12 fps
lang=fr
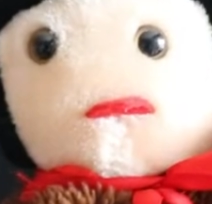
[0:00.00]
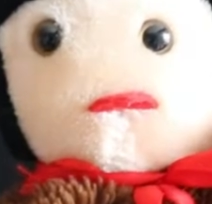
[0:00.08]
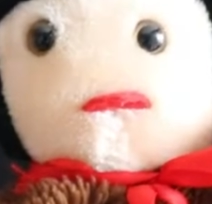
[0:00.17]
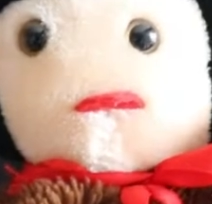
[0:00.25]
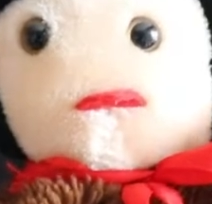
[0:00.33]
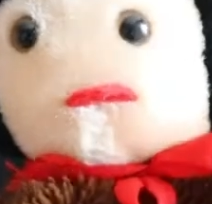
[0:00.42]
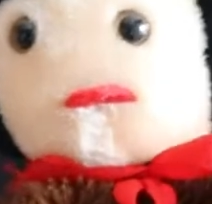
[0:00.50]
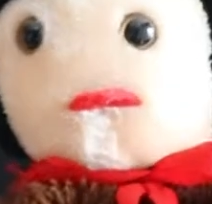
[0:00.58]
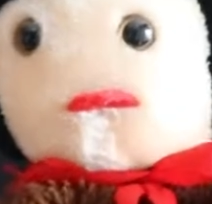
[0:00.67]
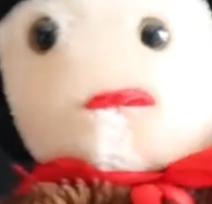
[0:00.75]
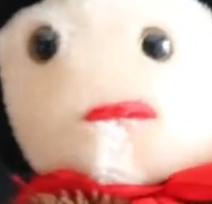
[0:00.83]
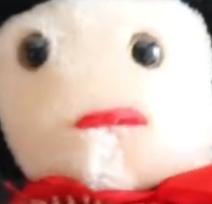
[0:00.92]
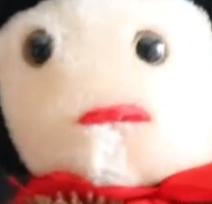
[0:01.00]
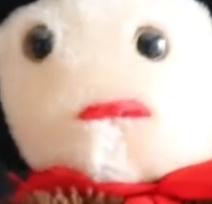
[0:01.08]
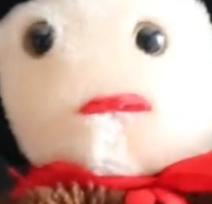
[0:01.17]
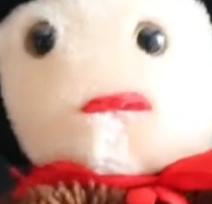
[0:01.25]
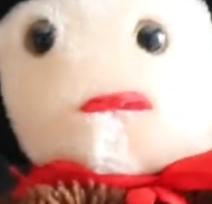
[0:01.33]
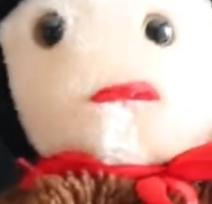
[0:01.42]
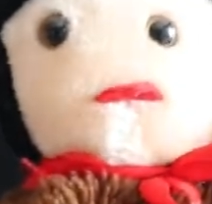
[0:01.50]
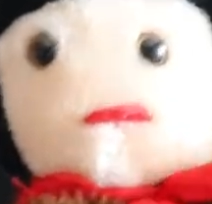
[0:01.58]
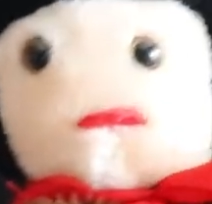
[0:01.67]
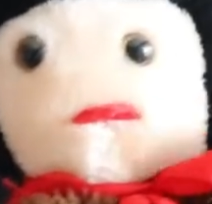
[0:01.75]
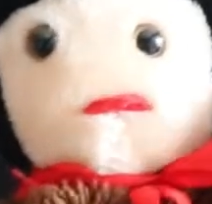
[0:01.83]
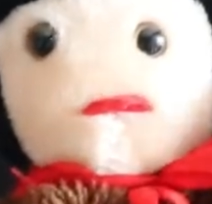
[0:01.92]
euh, une nuit et je me suis
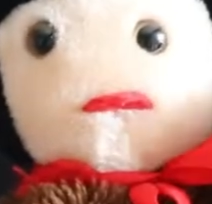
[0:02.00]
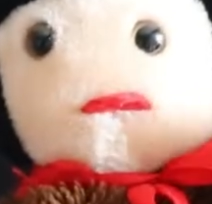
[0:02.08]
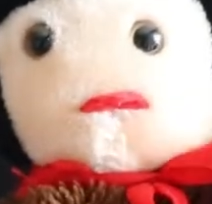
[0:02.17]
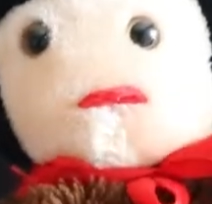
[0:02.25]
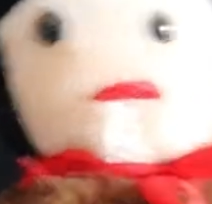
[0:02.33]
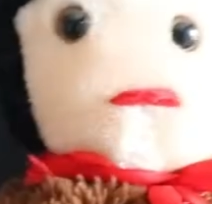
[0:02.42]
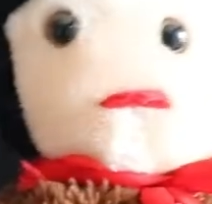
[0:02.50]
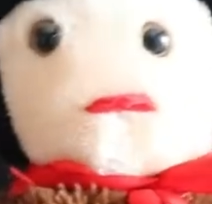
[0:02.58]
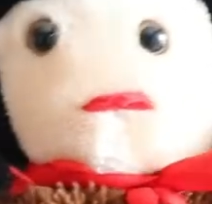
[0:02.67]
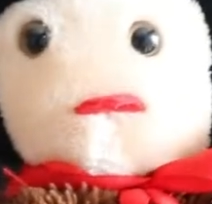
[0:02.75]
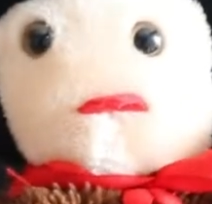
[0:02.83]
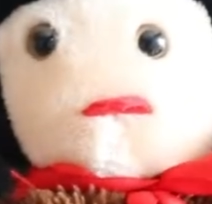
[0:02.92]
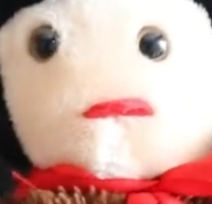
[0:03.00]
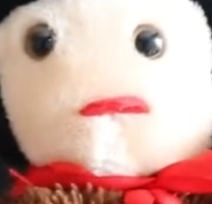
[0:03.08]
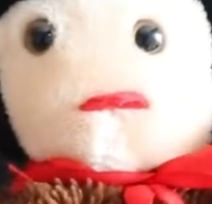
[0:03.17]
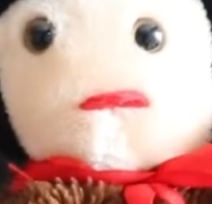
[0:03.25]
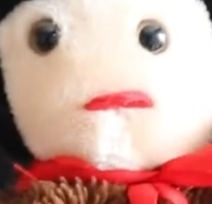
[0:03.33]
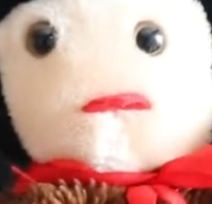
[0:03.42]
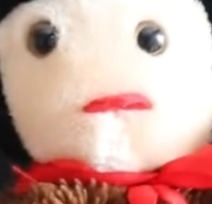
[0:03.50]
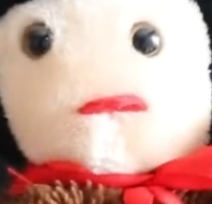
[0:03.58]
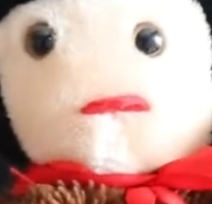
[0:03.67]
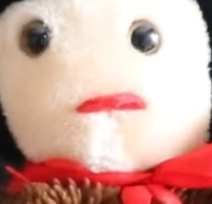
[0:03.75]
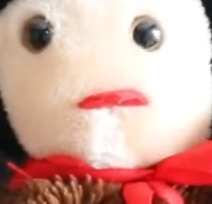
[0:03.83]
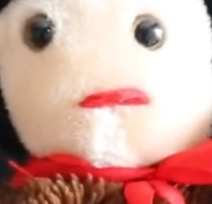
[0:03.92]
réveillé euh, en devenant un tigre ou un lion. Vous voyez le
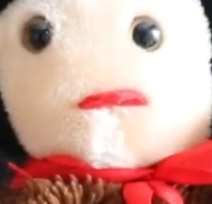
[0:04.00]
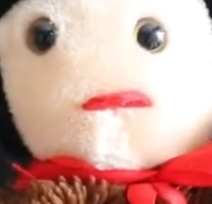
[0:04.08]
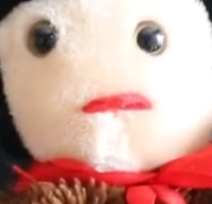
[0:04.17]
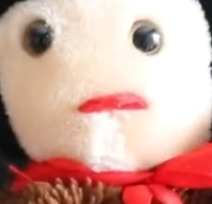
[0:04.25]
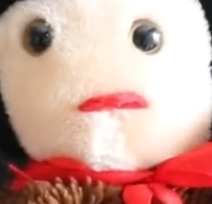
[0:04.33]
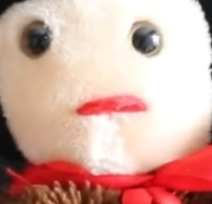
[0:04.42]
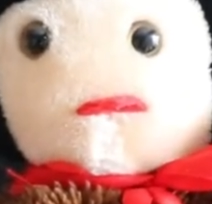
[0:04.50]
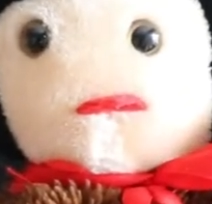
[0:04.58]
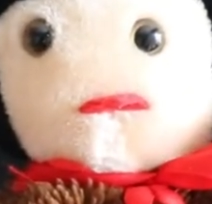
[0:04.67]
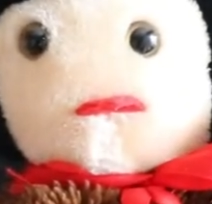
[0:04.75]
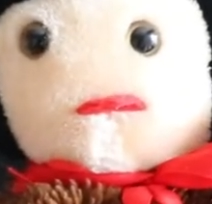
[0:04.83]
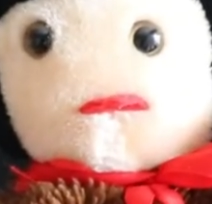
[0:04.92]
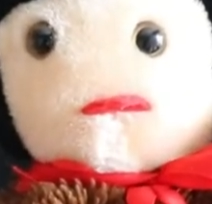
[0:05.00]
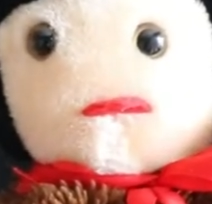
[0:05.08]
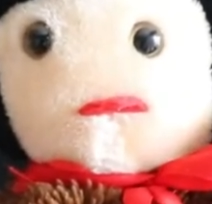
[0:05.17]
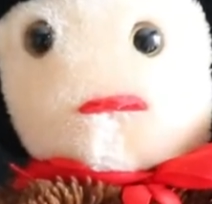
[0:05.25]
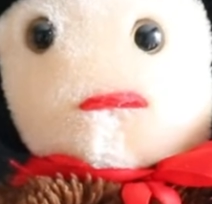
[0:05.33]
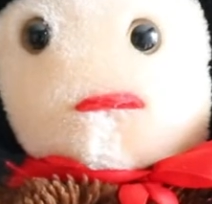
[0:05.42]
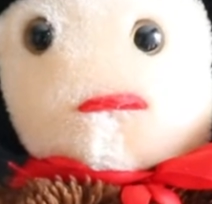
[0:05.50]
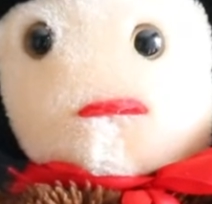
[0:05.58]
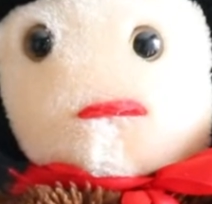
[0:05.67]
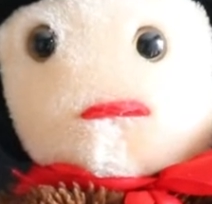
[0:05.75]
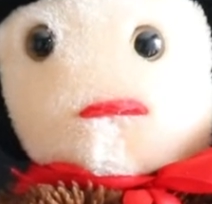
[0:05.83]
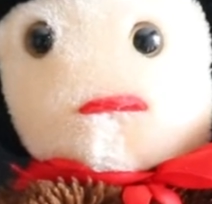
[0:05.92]
principe Donc
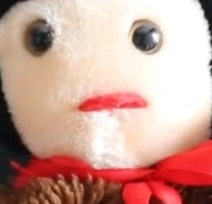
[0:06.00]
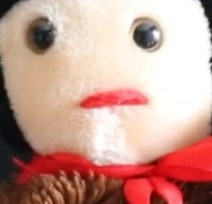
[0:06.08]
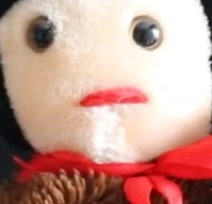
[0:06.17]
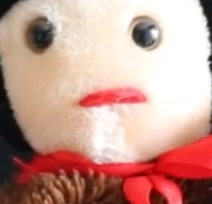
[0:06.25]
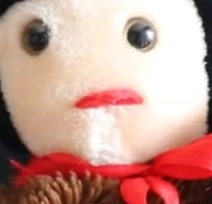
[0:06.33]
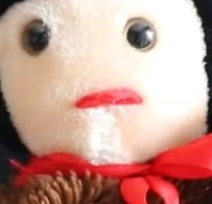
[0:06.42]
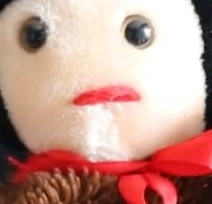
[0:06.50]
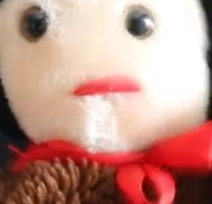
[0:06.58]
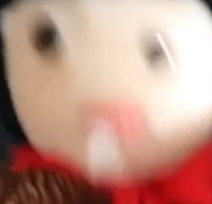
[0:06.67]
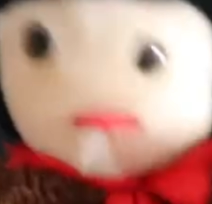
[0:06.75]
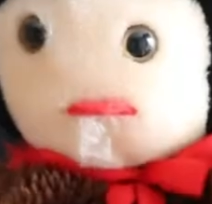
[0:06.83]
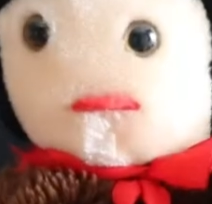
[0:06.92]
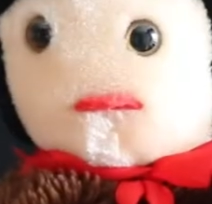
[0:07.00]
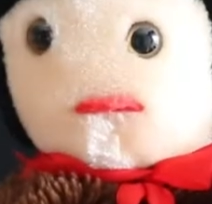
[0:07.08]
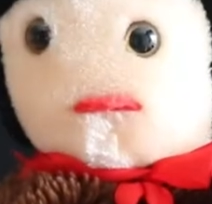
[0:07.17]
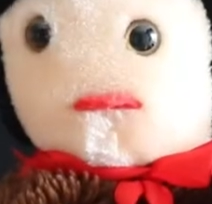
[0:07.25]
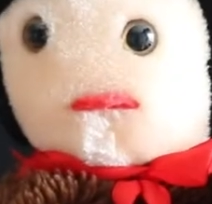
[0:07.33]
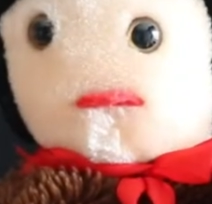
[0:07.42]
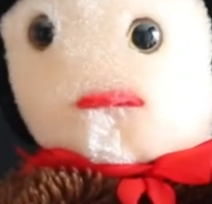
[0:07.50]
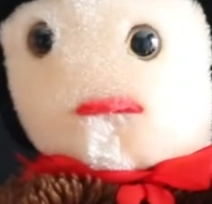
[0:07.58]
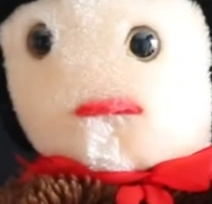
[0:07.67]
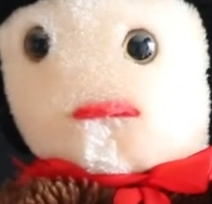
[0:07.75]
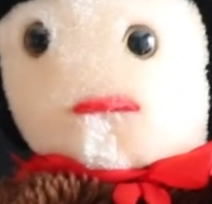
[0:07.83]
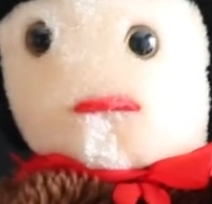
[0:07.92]
maintenant, moi je ne comprends pas.
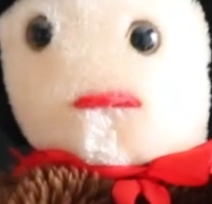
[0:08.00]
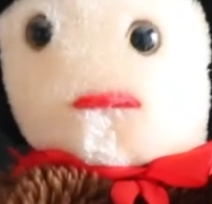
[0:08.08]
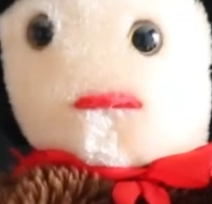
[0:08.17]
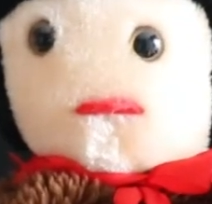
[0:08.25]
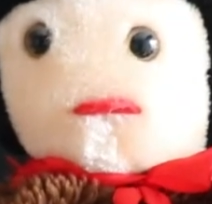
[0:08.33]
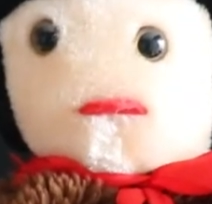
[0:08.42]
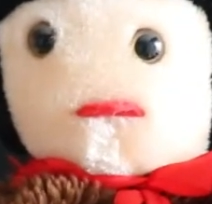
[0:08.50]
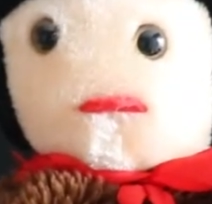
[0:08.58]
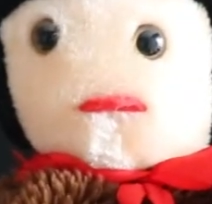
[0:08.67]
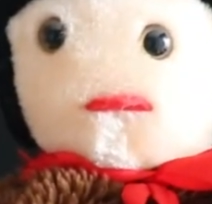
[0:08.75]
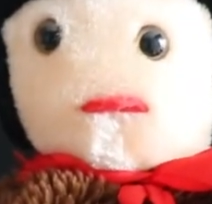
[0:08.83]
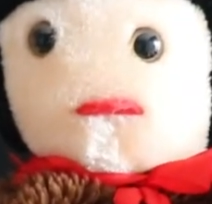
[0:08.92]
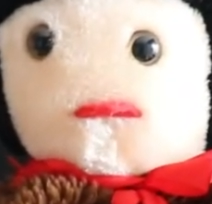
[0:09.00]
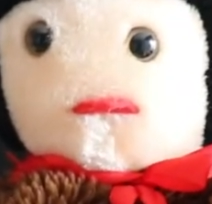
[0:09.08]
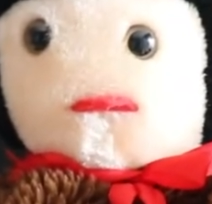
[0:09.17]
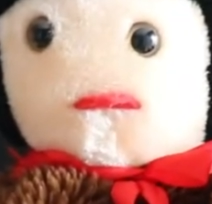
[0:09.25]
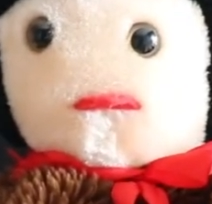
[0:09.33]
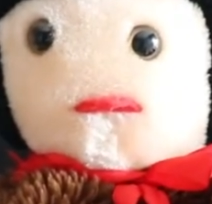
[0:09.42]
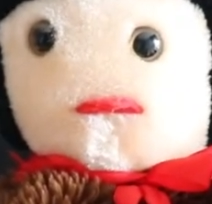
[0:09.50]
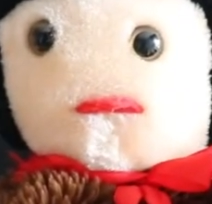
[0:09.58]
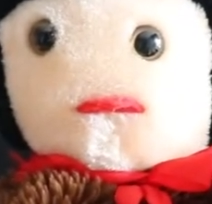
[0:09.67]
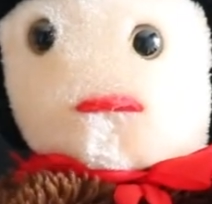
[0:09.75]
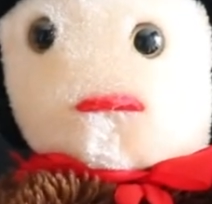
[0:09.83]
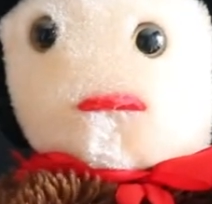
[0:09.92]
Vous aviez une plus forte probabilité
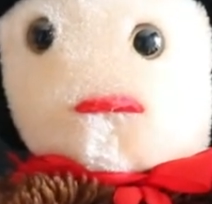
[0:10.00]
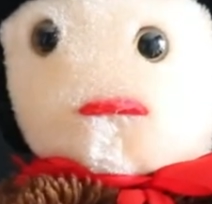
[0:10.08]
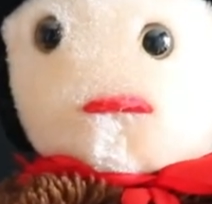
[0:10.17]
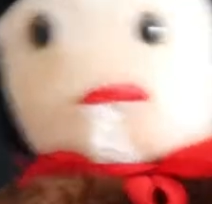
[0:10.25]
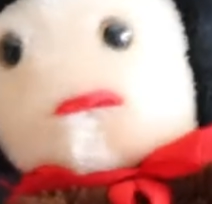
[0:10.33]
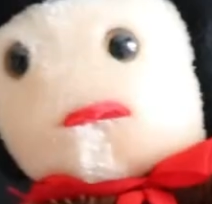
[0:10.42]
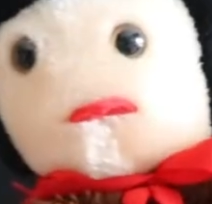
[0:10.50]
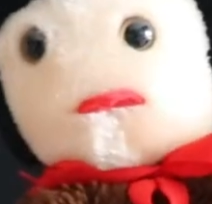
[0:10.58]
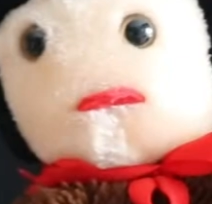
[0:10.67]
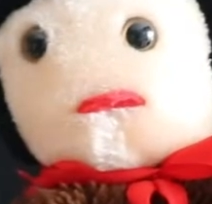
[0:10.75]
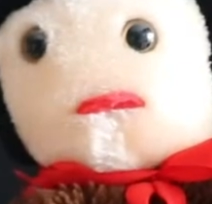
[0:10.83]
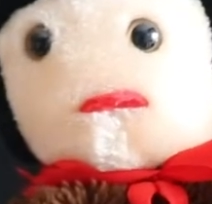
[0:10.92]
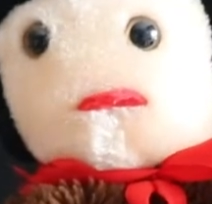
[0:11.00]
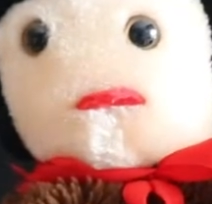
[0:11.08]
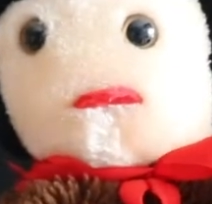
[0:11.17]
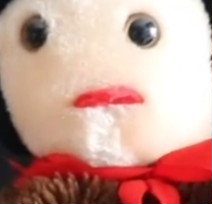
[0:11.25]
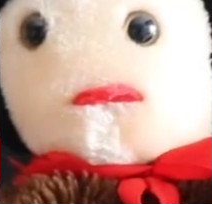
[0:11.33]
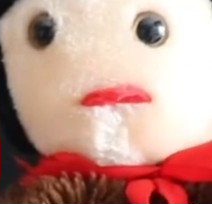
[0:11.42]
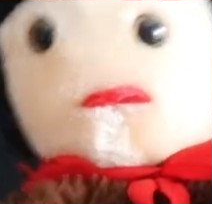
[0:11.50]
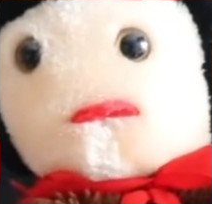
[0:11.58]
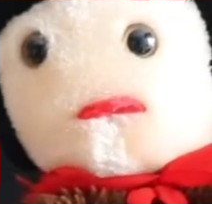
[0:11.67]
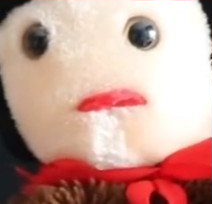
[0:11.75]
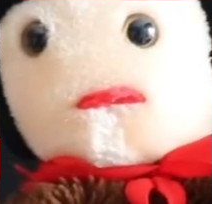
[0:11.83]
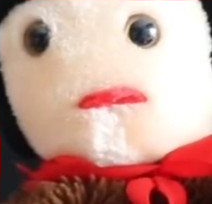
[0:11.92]
de mourir de la peste
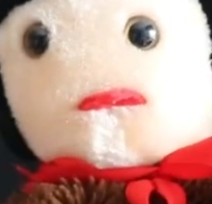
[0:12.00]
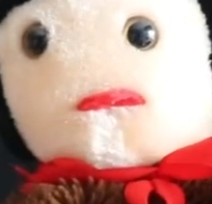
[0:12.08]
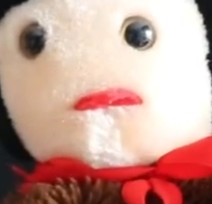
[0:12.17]
rouge